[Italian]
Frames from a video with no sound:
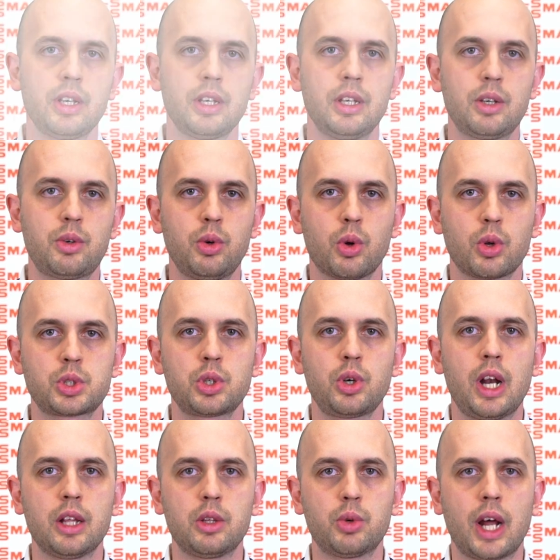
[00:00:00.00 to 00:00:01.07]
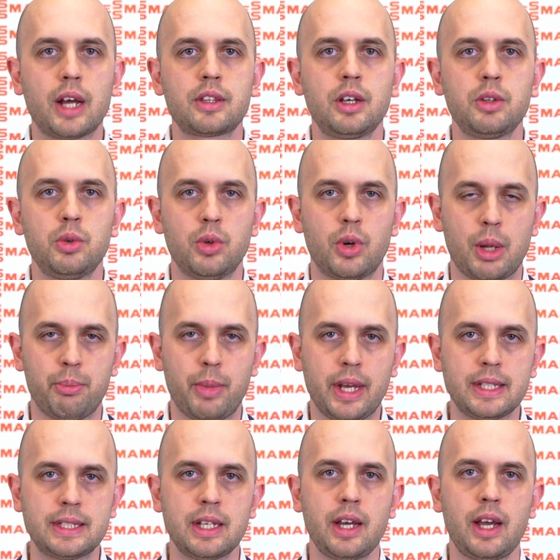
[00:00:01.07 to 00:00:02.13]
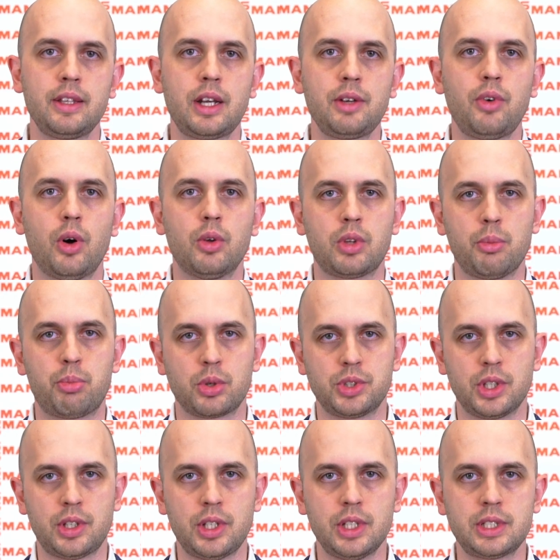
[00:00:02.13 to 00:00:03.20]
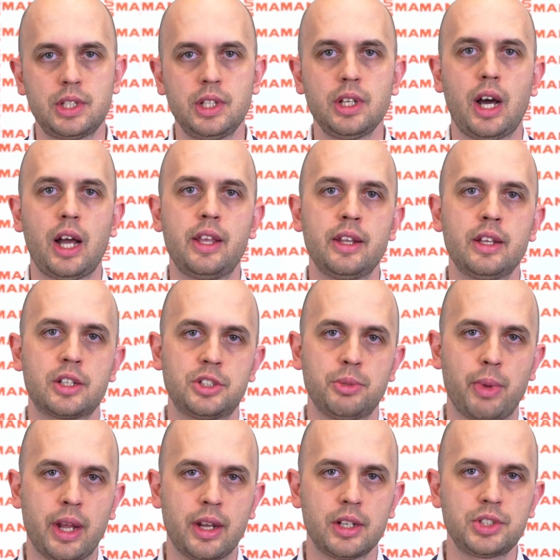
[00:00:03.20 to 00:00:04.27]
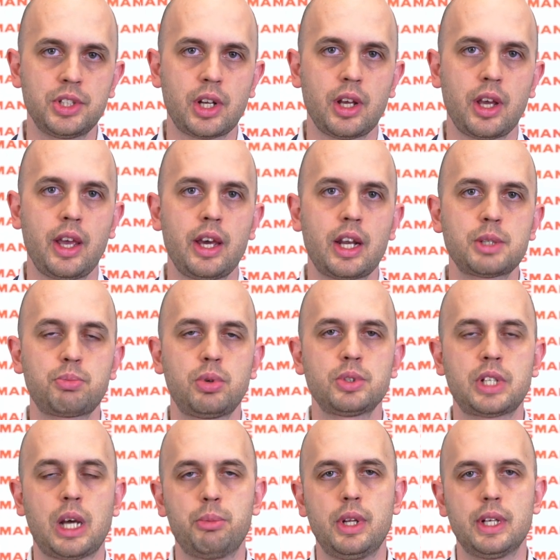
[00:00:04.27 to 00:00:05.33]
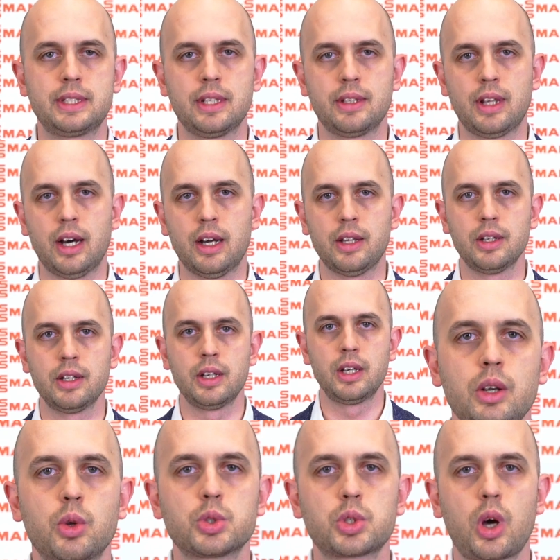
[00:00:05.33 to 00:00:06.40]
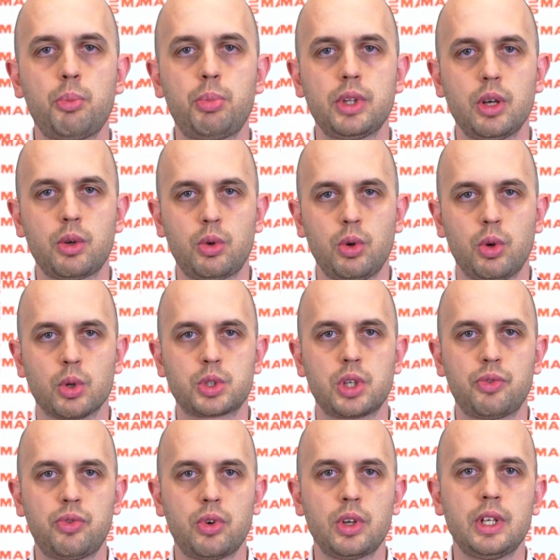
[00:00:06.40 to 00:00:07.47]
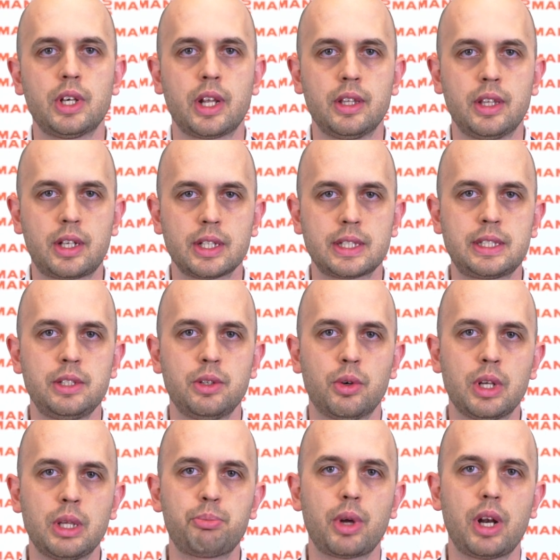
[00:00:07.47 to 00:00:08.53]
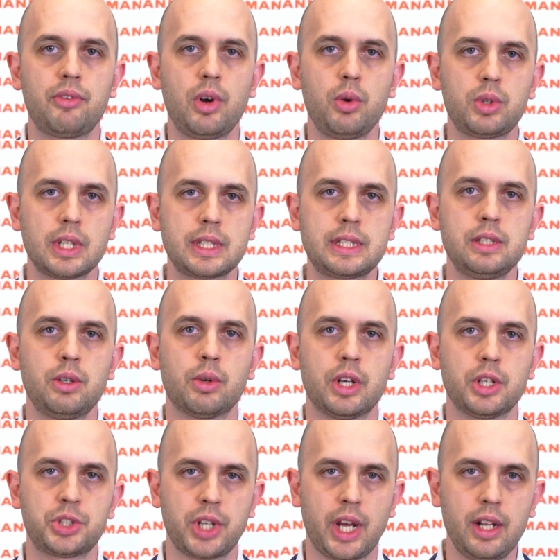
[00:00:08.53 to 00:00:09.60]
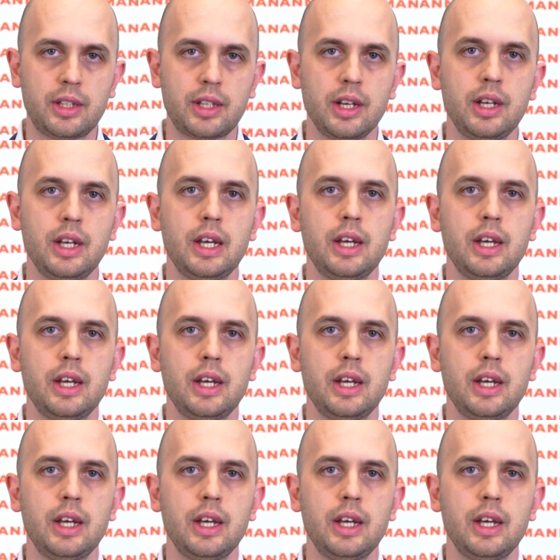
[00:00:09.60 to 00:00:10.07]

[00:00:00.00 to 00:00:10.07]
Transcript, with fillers: Il corso ha la durata di un'ora e mezza ed è rivolto ai progettisti, agli energy manager e ai responsabili aziendali. Lo scopo del corso è fornire indicazioni per la valutazione e scelta